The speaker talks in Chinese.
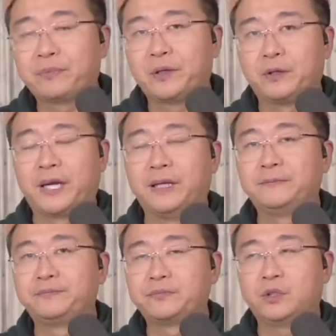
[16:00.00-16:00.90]
OK，
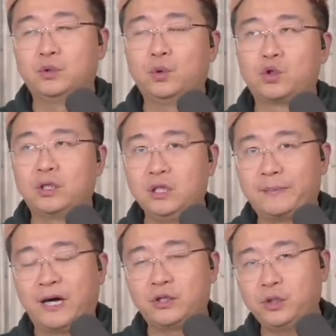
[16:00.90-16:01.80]
如果说勒
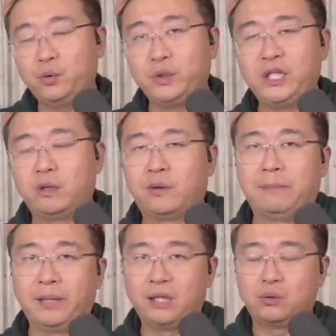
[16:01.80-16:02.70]
庞是右翼的话，
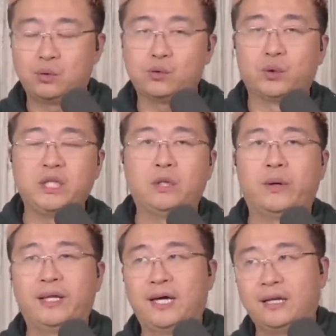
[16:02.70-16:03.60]
梅朗雄是左翼的
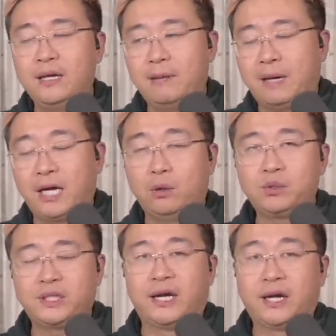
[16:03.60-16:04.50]
话，那马克龙这
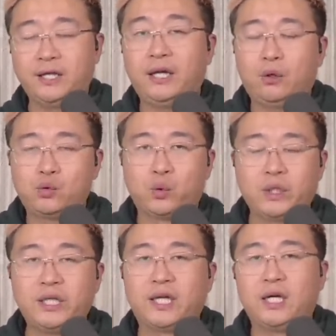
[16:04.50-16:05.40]
个党肯定也有左
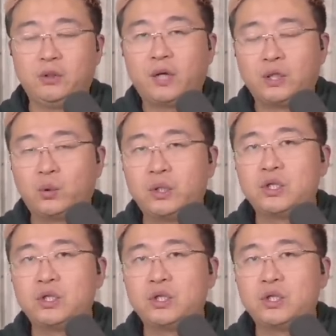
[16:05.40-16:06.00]
翼的，有很多人